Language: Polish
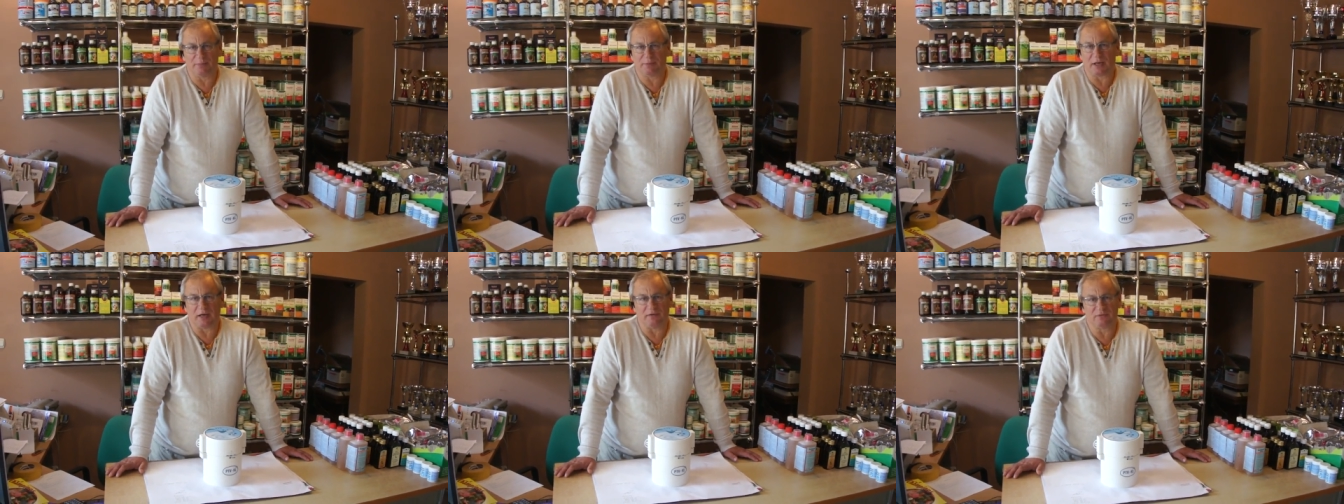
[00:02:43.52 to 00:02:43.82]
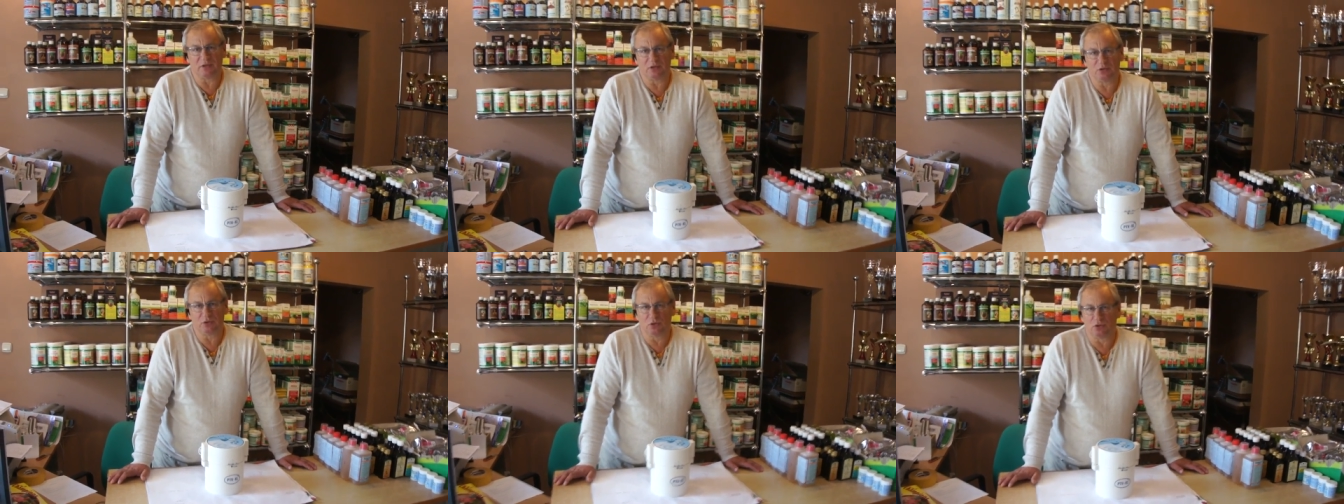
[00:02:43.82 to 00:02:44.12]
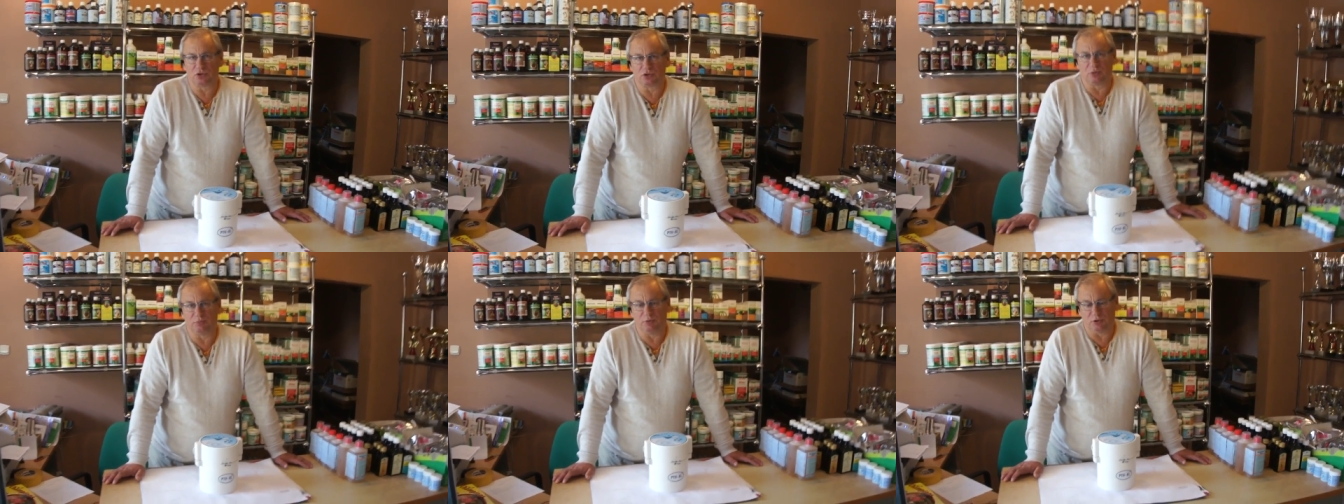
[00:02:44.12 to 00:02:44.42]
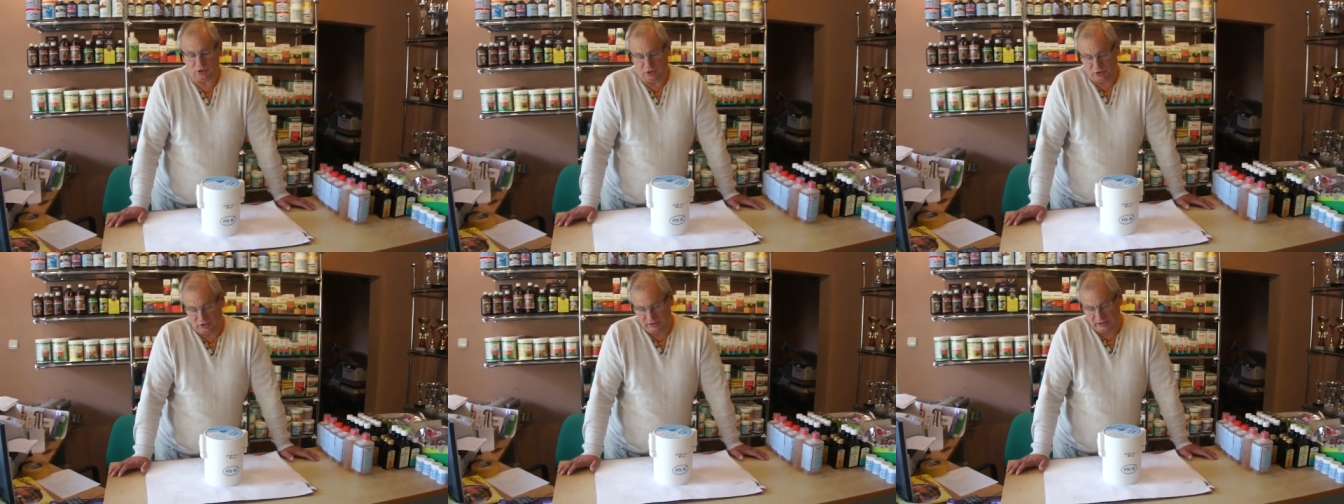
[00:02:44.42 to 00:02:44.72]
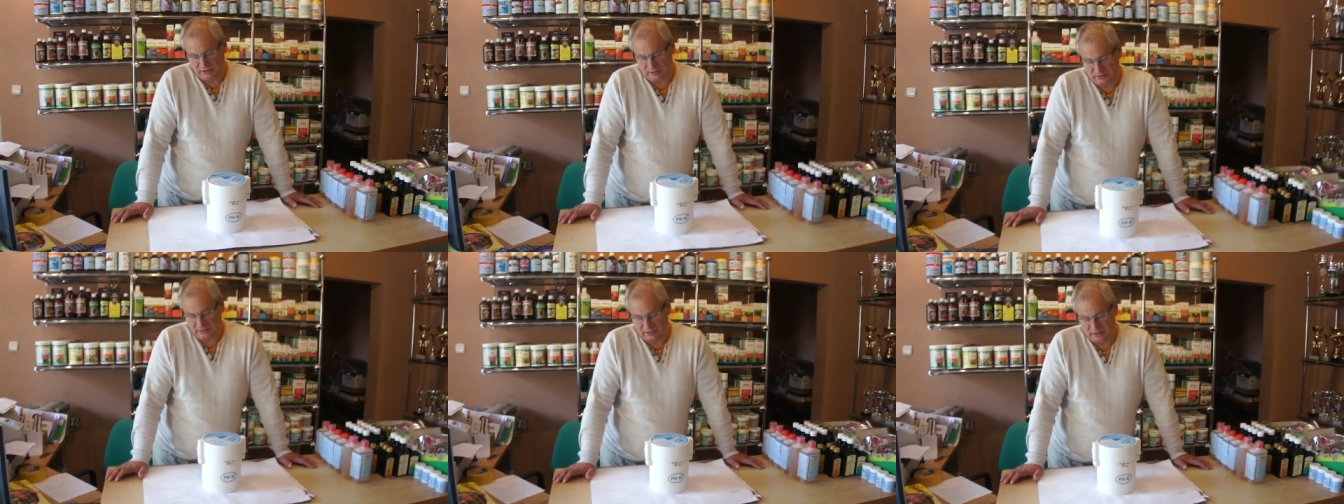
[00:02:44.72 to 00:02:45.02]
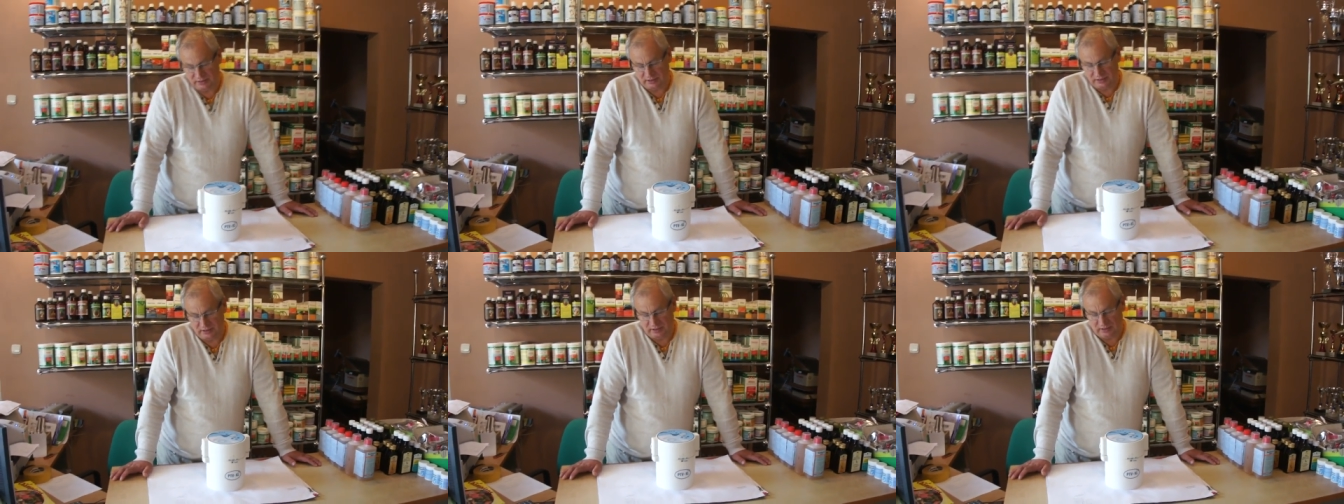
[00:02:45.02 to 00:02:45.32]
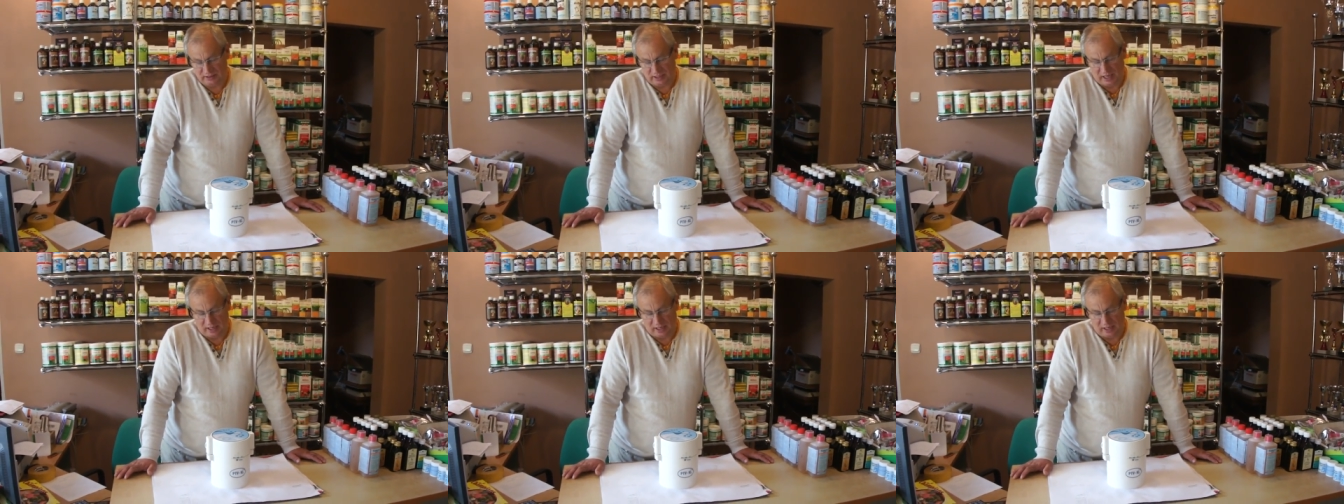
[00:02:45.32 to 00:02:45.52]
naprawdę dużo, bo to jest, y,